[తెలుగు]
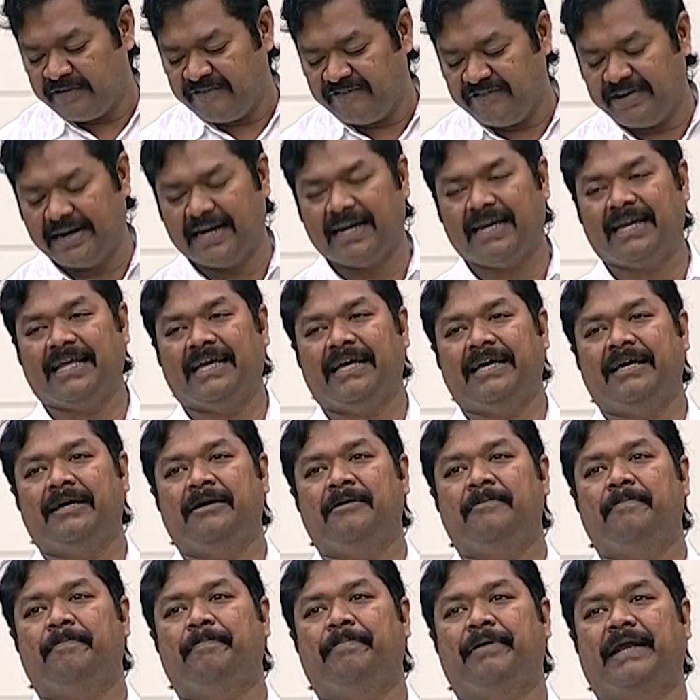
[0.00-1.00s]
వీళ్ళని
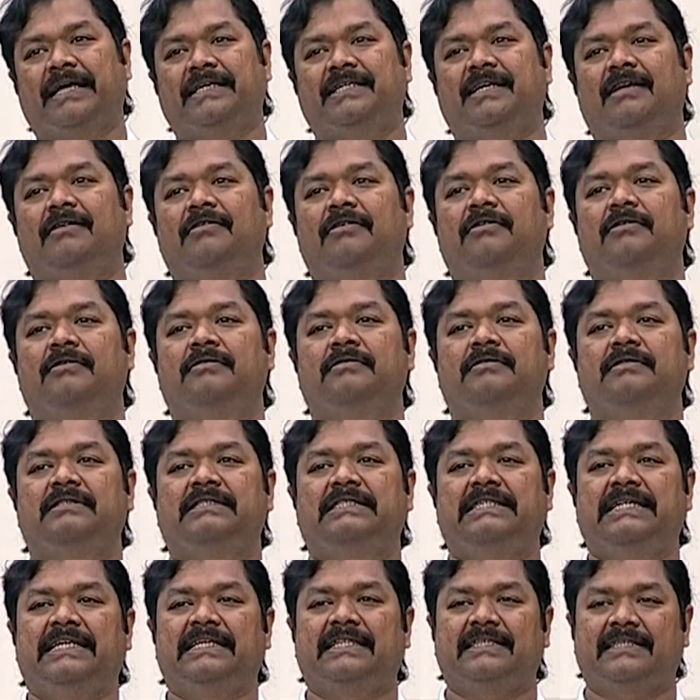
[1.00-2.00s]
ప్రజలు
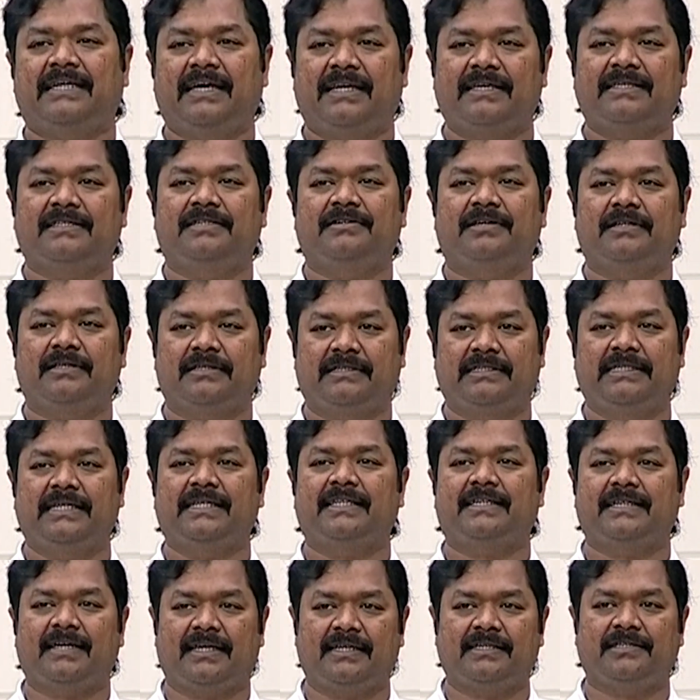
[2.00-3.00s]
చేత్కరిచు
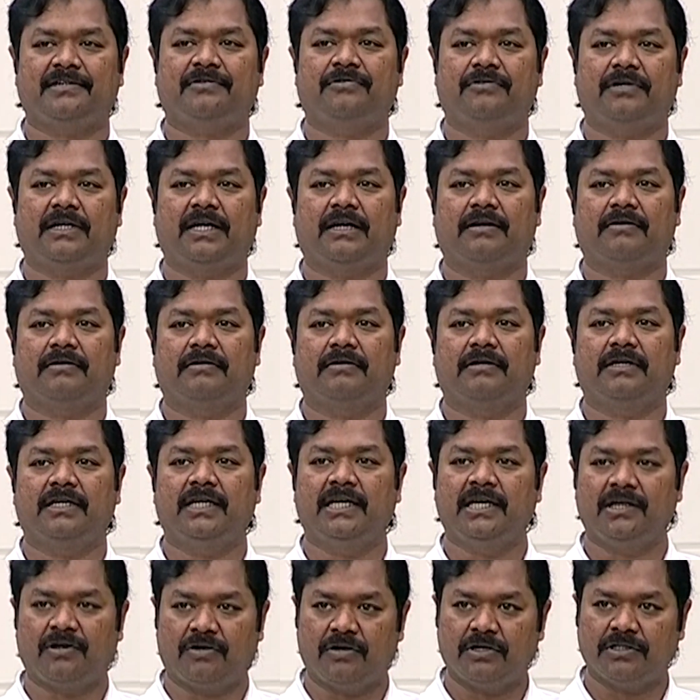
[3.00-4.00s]
చేత్కరించుకుంటారు
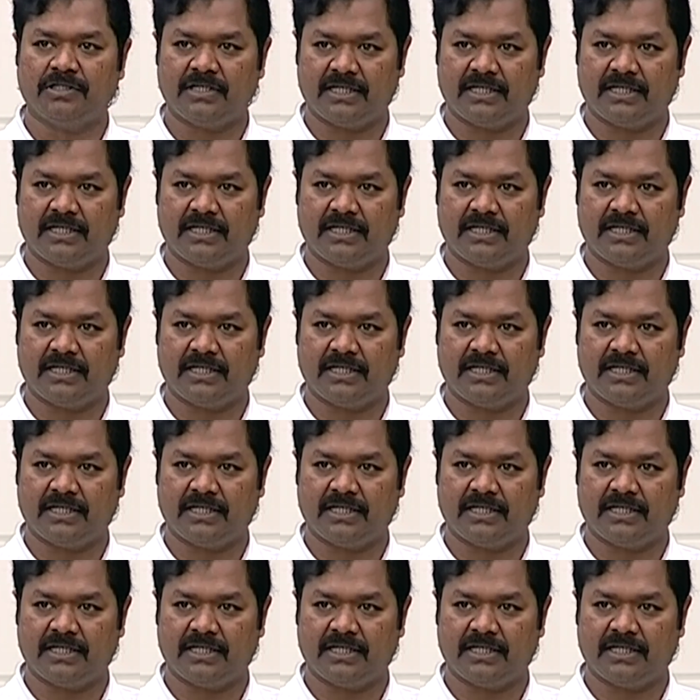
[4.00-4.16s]
ఈరోజు